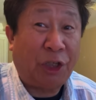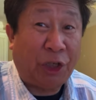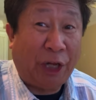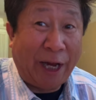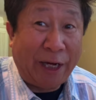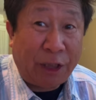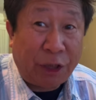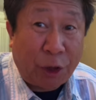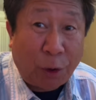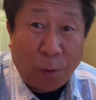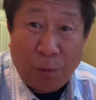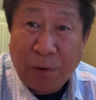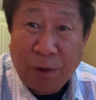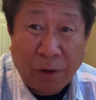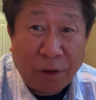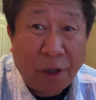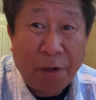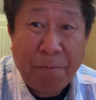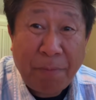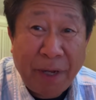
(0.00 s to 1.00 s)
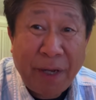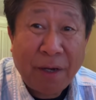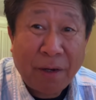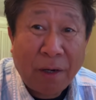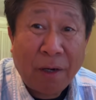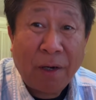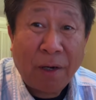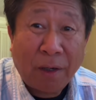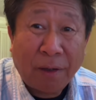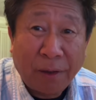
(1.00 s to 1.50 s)
cái chủ nhân tới mẹ
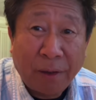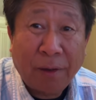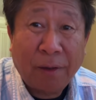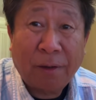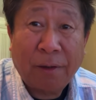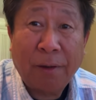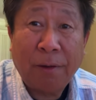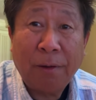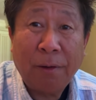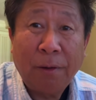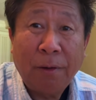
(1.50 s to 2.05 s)
đó đó